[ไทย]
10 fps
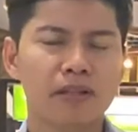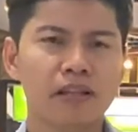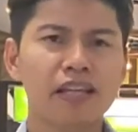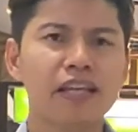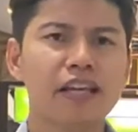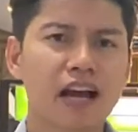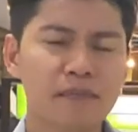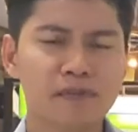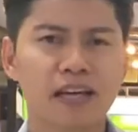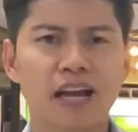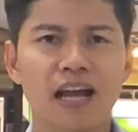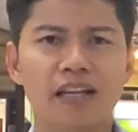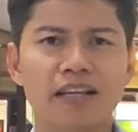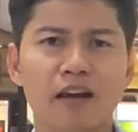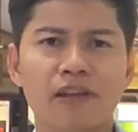แบตเตอรี่นะครับ ใช้งา
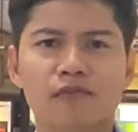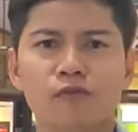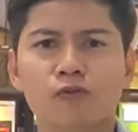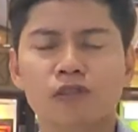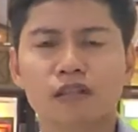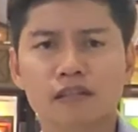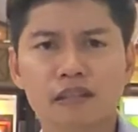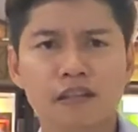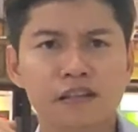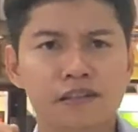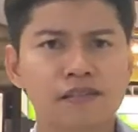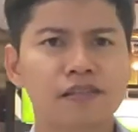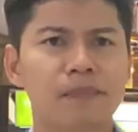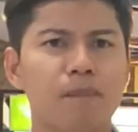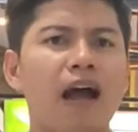นได้ยาวนานถึงถึง
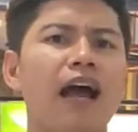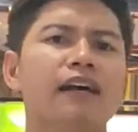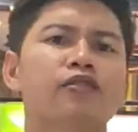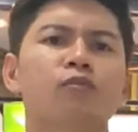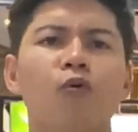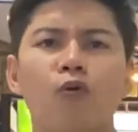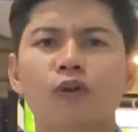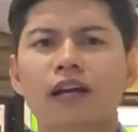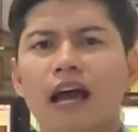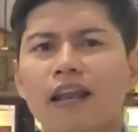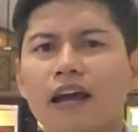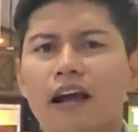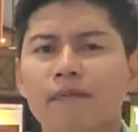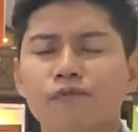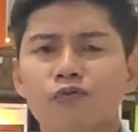15 ชั่วโมงด้วยกัน
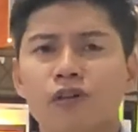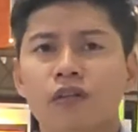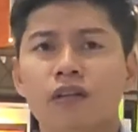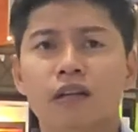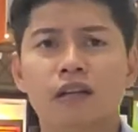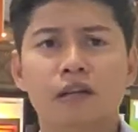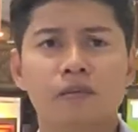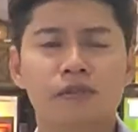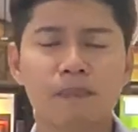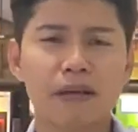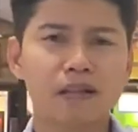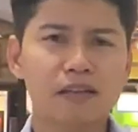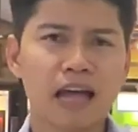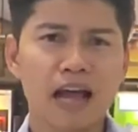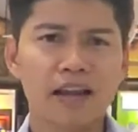นะครับ ส่วนสเปค
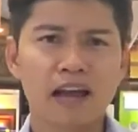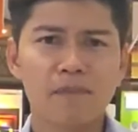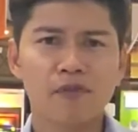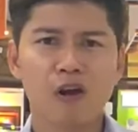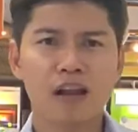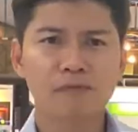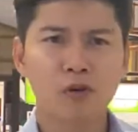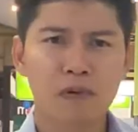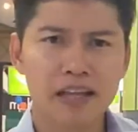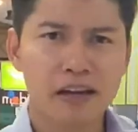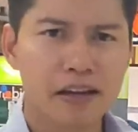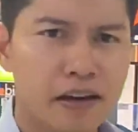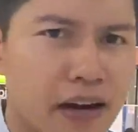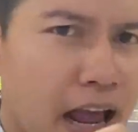ต่างๆนะครับ รอรับชมกันได้เลย